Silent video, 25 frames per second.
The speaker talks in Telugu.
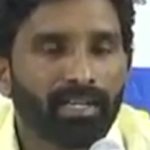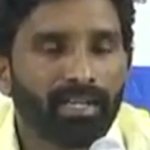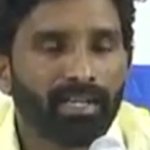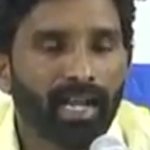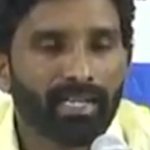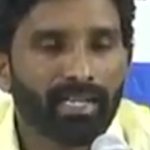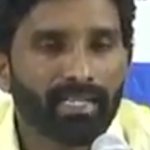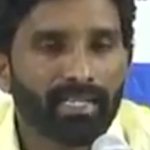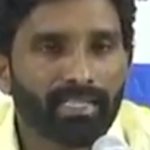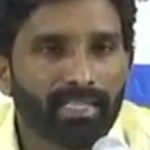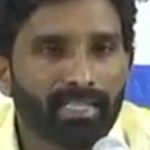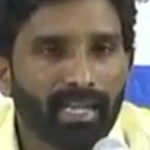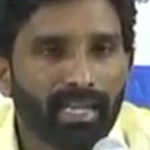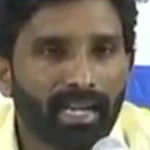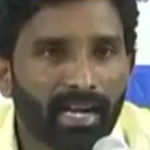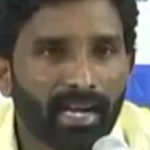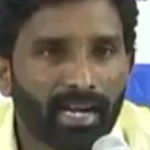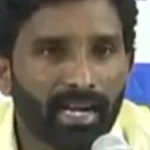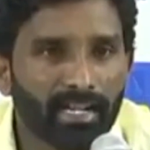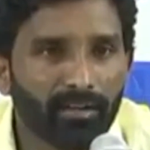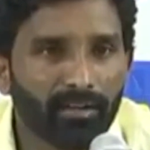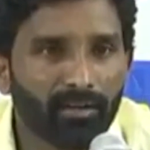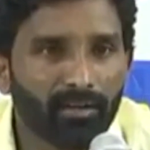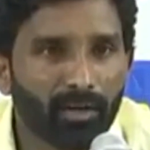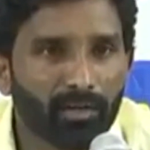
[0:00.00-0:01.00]
నట్ట
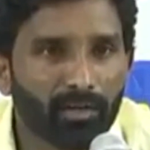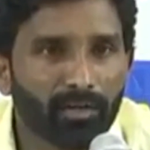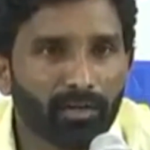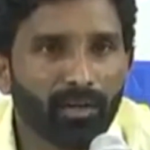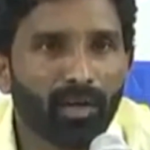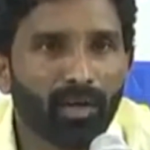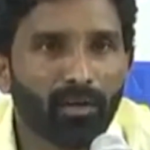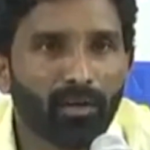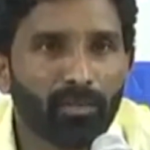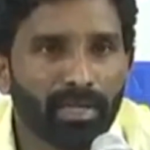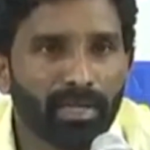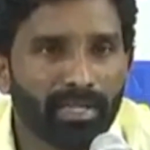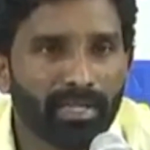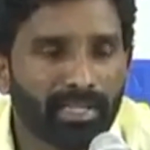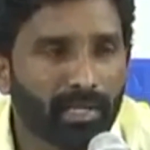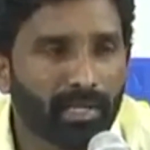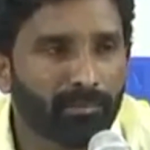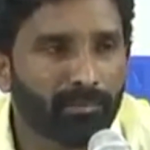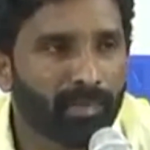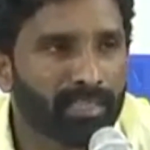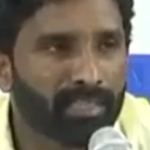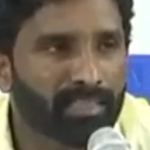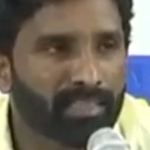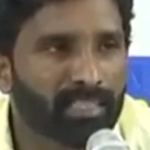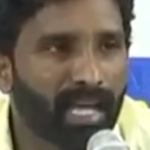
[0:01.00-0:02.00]
నడి రోడ్డులో మిట్ట
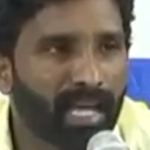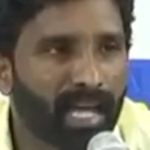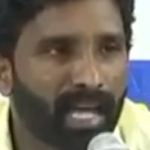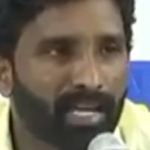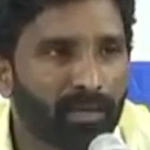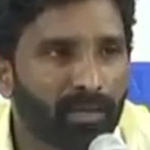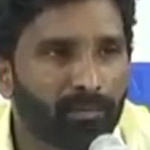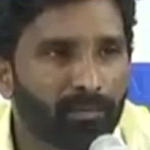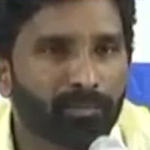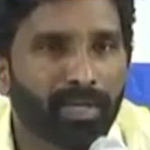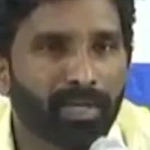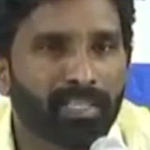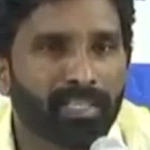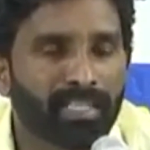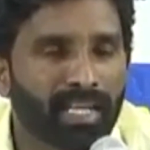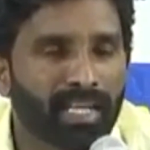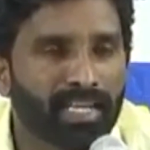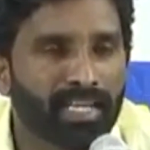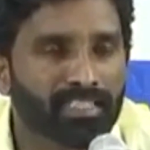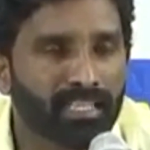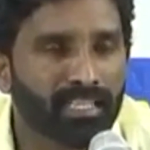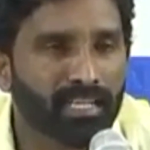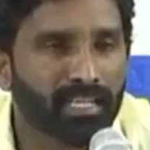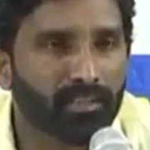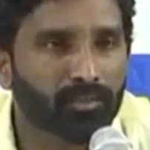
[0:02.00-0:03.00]
మధ్యాహ్నం పది
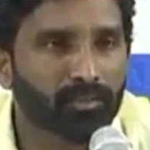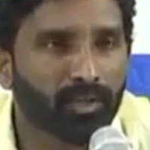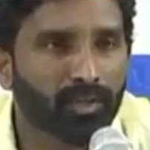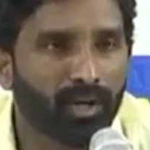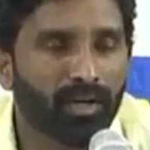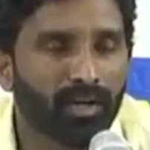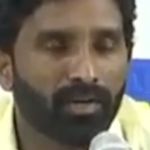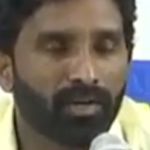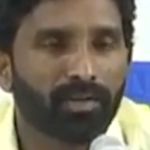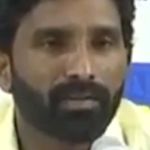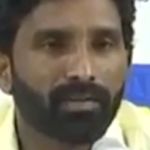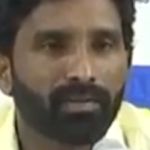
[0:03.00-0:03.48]
లక్షలతో